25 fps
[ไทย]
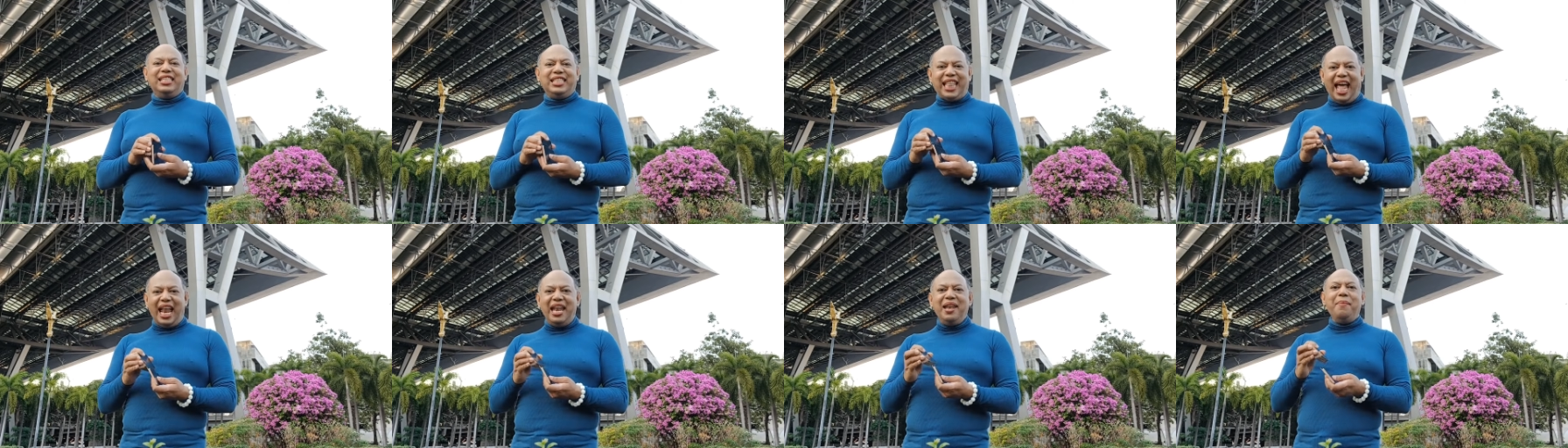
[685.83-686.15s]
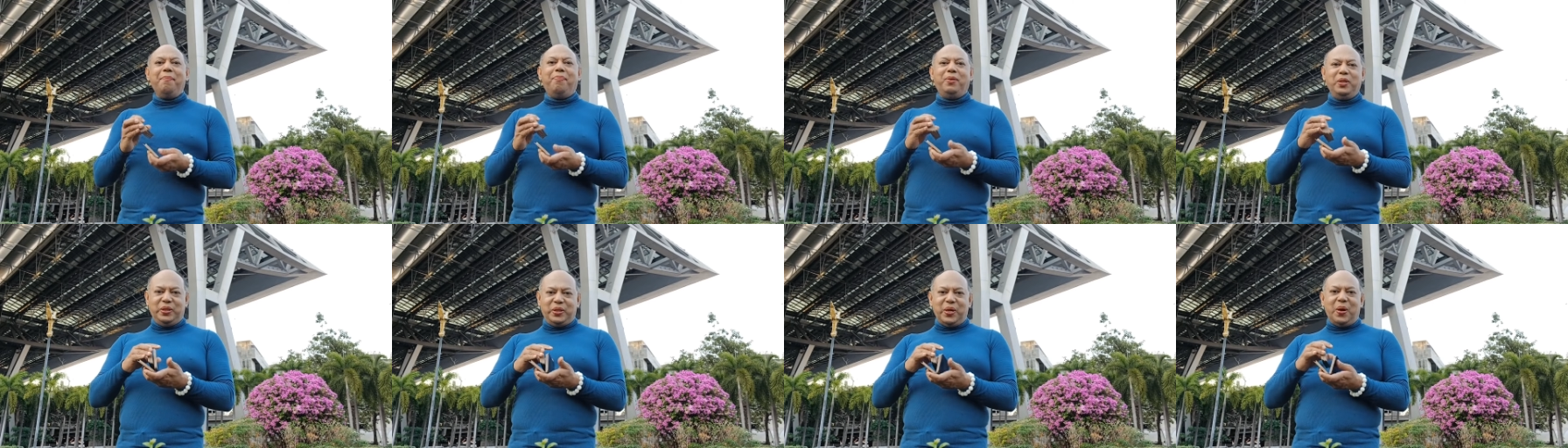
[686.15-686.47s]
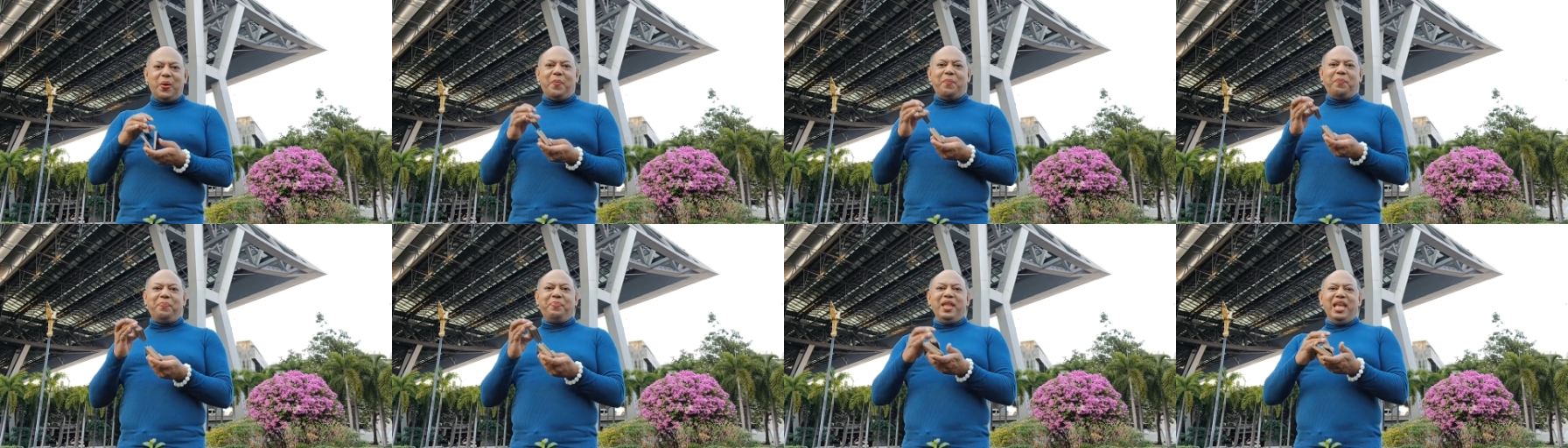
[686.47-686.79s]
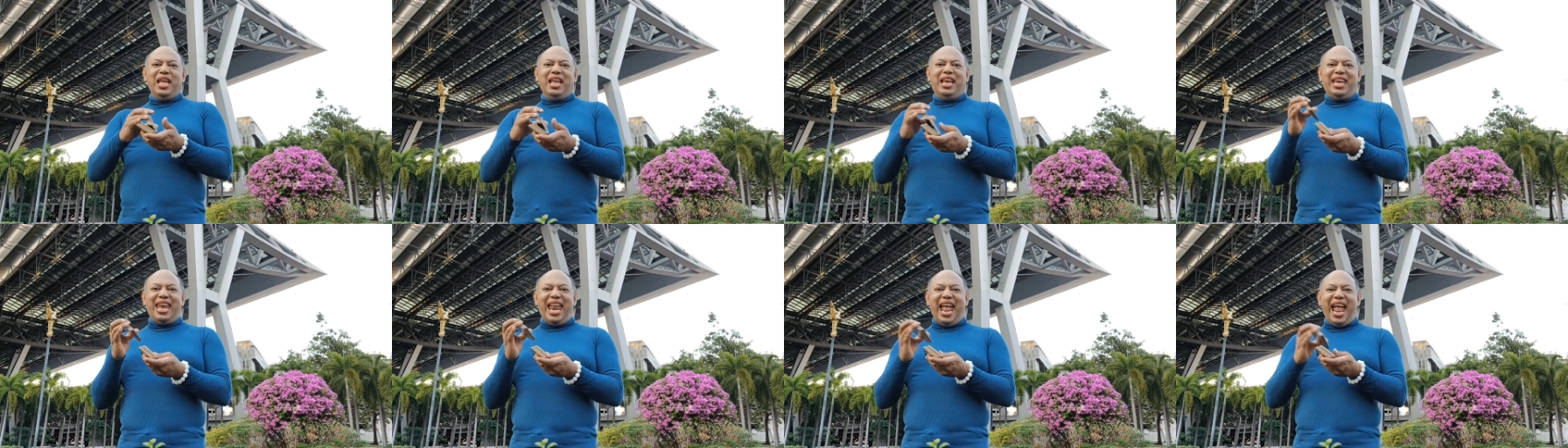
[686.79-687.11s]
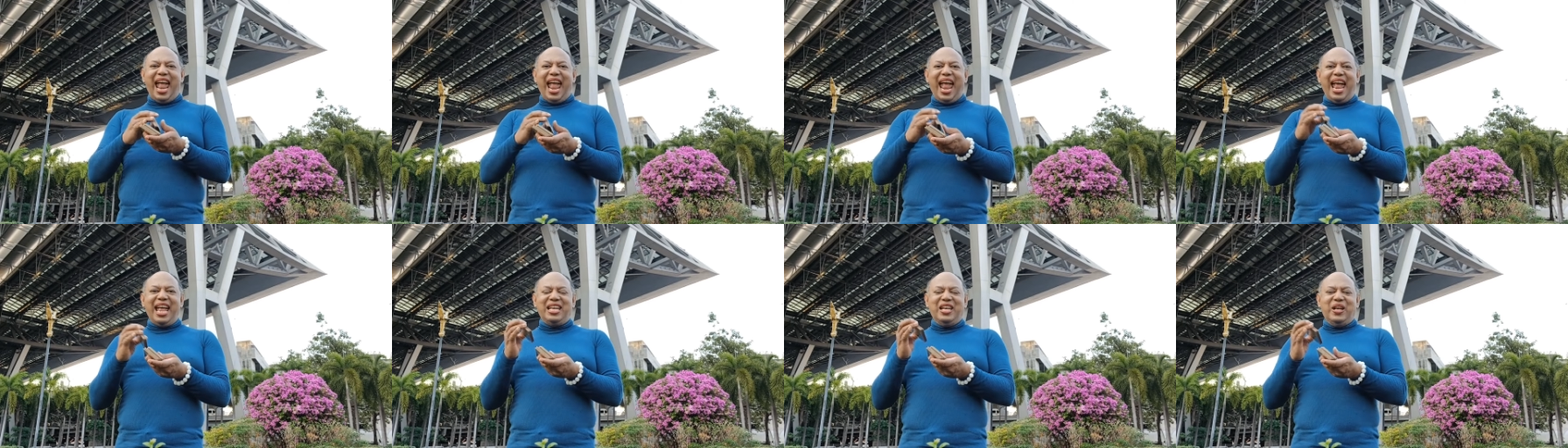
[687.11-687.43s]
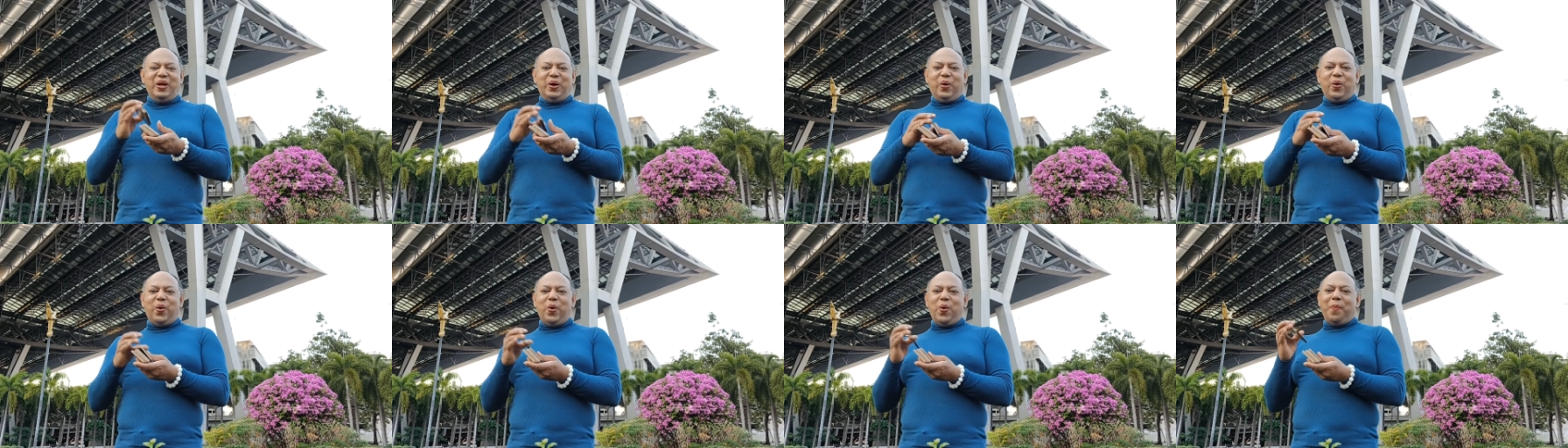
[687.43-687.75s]
ท่านผู้ชมนะ
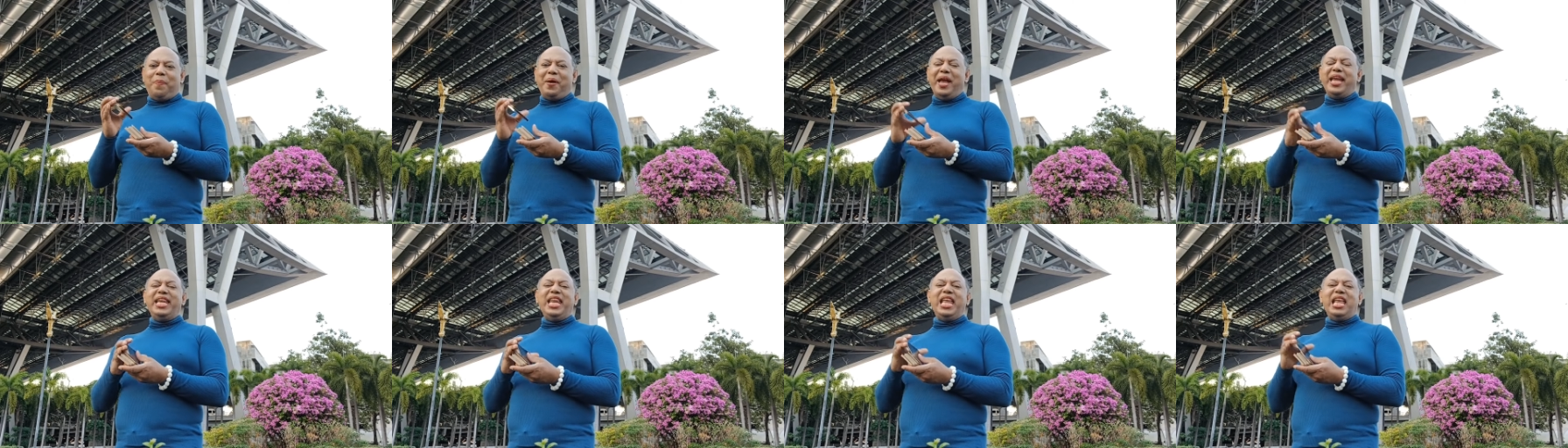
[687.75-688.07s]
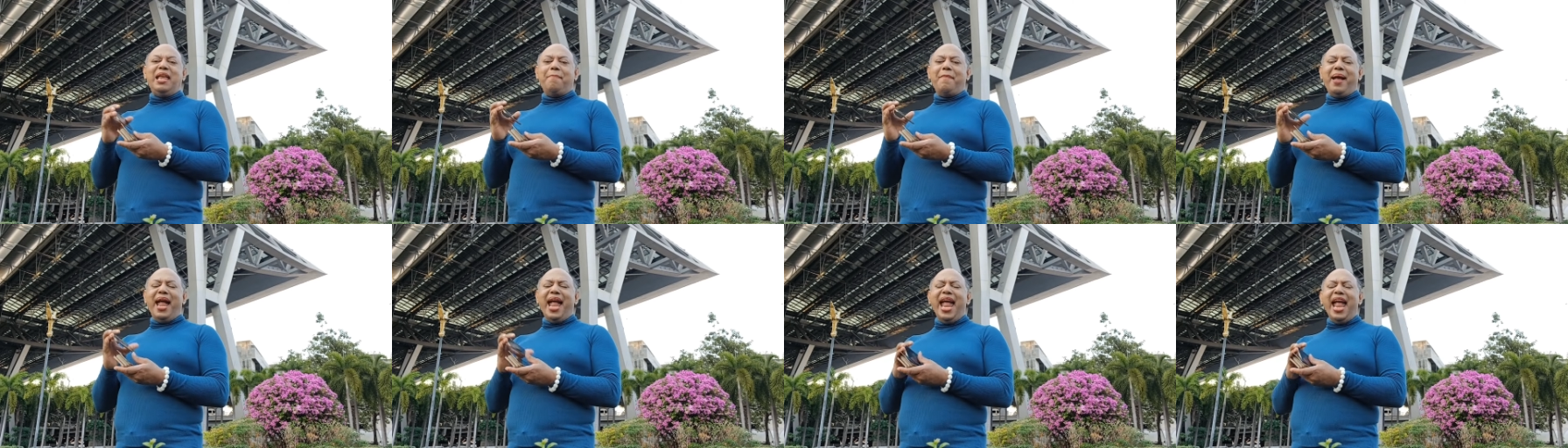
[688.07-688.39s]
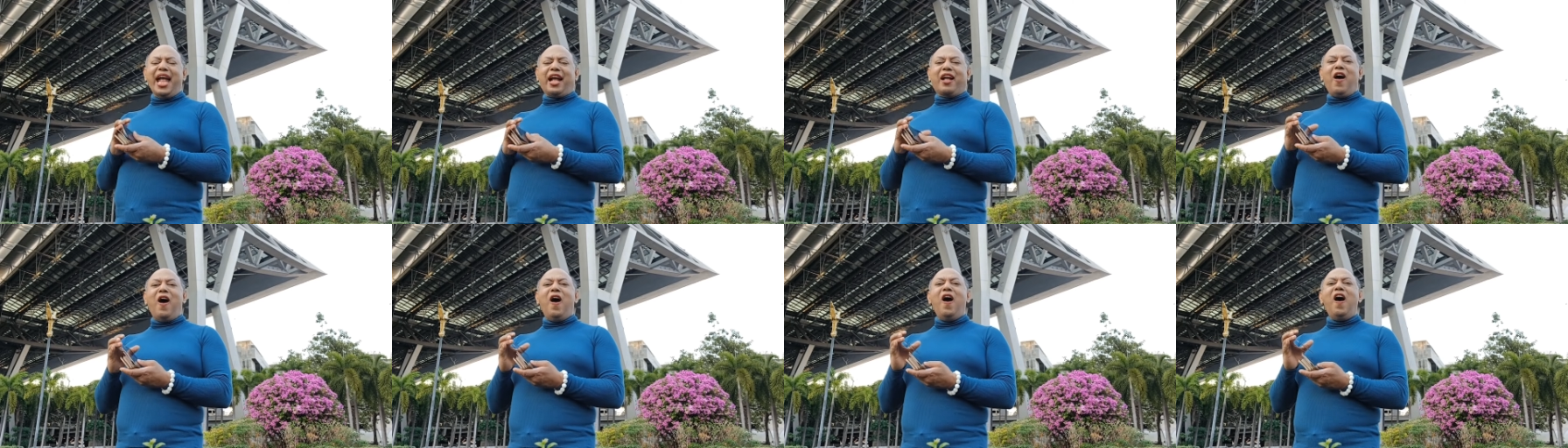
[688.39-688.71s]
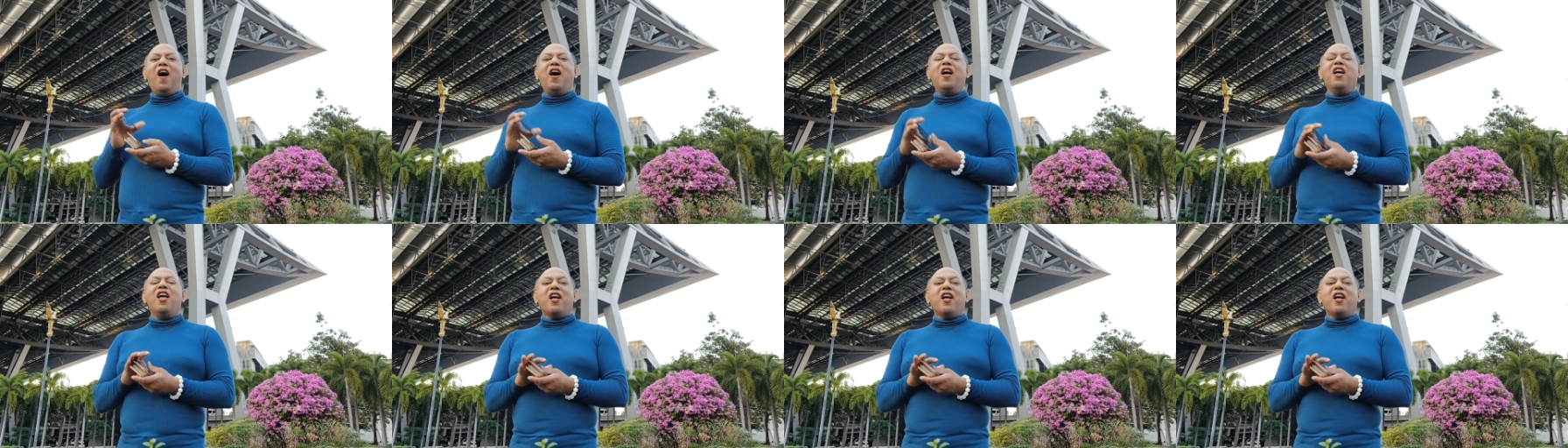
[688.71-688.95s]
โอ้โหไพ่ดีมากอ้อ